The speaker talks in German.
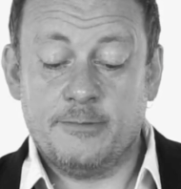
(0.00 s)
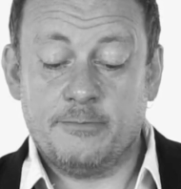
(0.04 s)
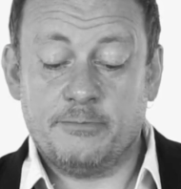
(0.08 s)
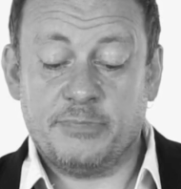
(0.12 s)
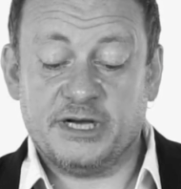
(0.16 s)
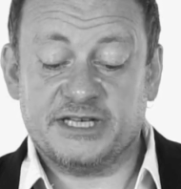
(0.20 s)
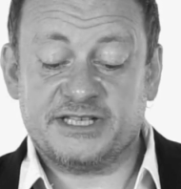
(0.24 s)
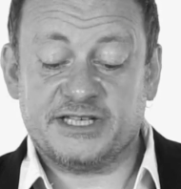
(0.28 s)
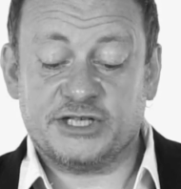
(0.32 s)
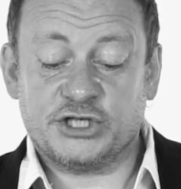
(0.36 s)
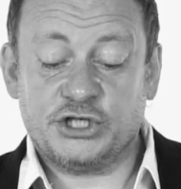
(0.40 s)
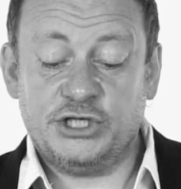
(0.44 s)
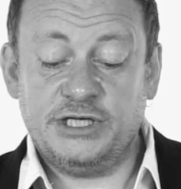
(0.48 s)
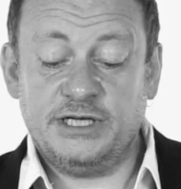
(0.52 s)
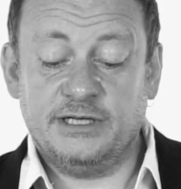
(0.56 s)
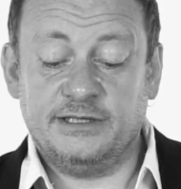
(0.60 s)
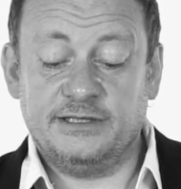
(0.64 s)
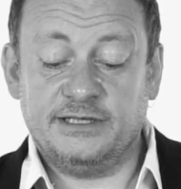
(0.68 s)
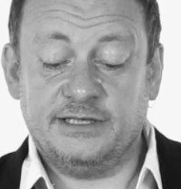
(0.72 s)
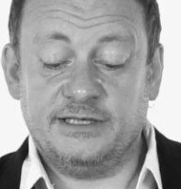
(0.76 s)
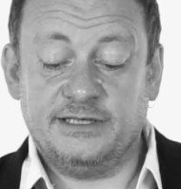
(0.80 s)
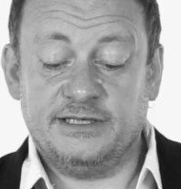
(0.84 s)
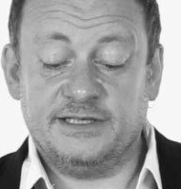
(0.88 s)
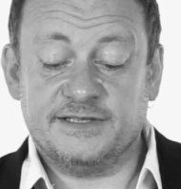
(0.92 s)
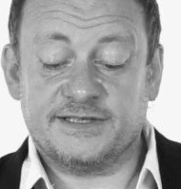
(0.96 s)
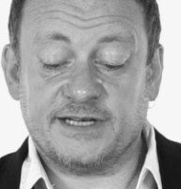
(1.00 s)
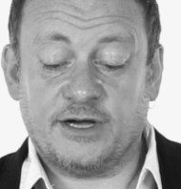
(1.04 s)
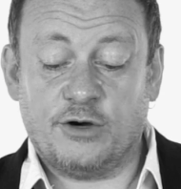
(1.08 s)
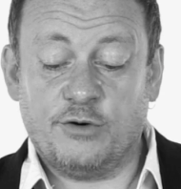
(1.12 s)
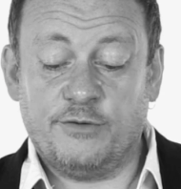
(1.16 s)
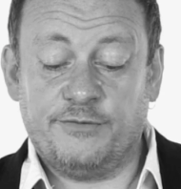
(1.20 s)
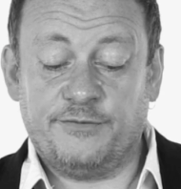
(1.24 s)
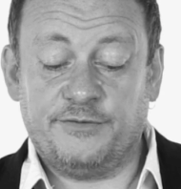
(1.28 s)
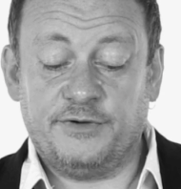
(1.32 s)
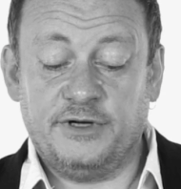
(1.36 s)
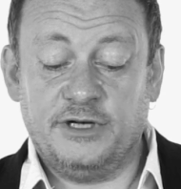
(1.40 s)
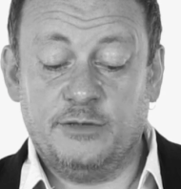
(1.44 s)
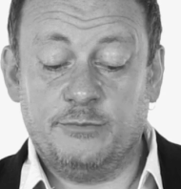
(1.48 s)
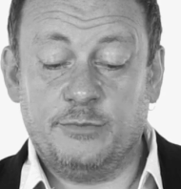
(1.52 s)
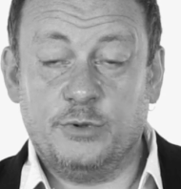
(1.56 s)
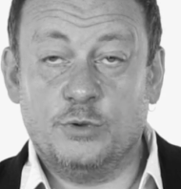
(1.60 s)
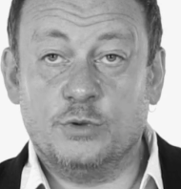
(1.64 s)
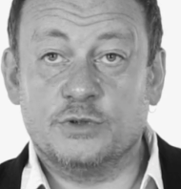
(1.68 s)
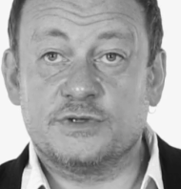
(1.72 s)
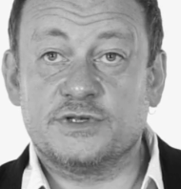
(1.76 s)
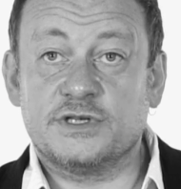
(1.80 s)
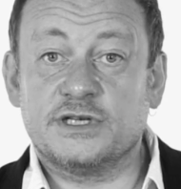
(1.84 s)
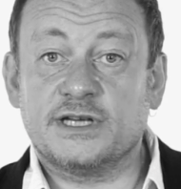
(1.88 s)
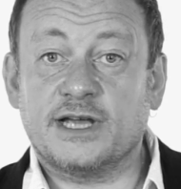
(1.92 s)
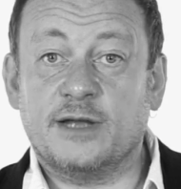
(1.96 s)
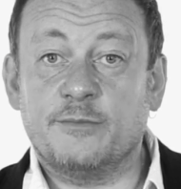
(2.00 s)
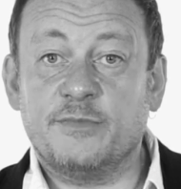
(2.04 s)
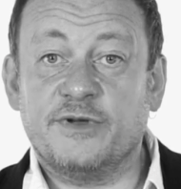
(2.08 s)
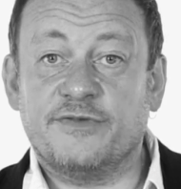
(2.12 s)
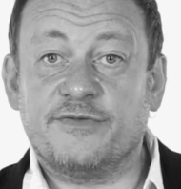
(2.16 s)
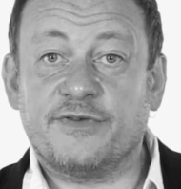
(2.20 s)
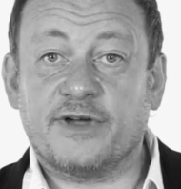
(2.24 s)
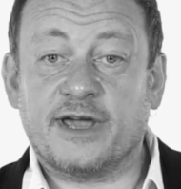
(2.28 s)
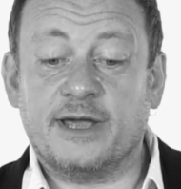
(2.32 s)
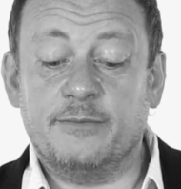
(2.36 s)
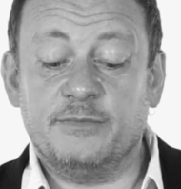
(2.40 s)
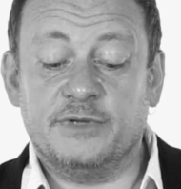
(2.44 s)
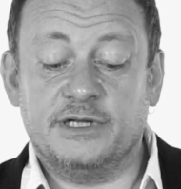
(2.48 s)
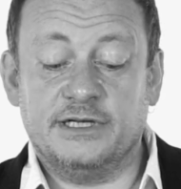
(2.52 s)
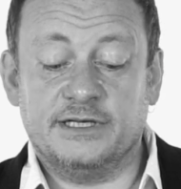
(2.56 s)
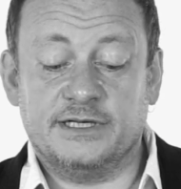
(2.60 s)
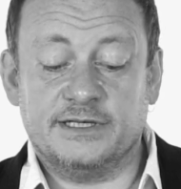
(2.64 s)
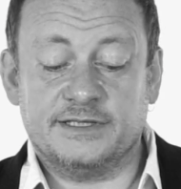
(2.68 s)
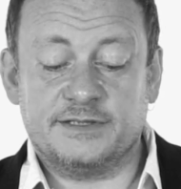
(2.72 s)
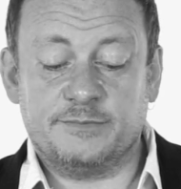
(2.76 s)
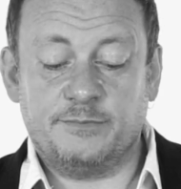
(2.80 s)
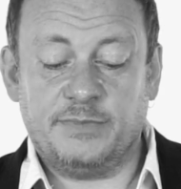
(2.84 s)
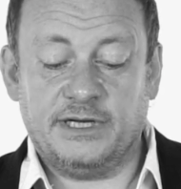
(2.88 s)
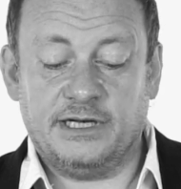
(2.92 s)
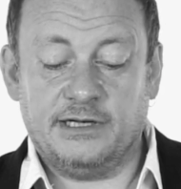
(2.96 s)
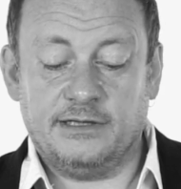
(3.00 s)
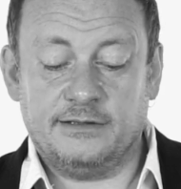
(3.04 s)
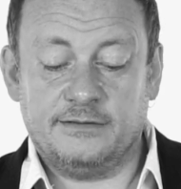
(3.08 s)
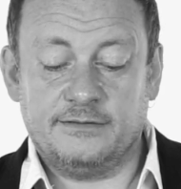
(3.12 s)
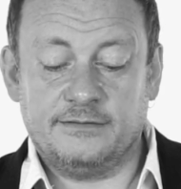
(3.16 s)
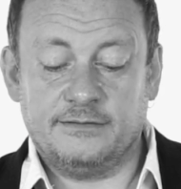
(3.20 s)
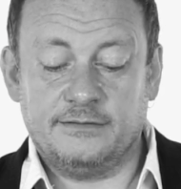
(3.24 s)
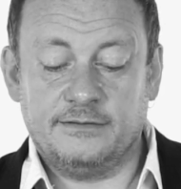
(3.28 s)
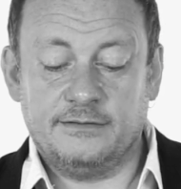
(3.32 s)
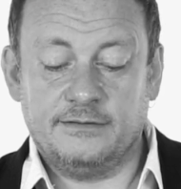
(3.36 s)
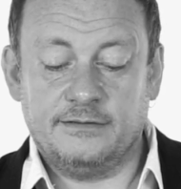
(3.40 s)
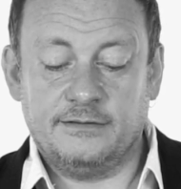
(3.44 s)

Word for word: Passagieren, denen dies auffiel, bot sich ein befremdliches Bild.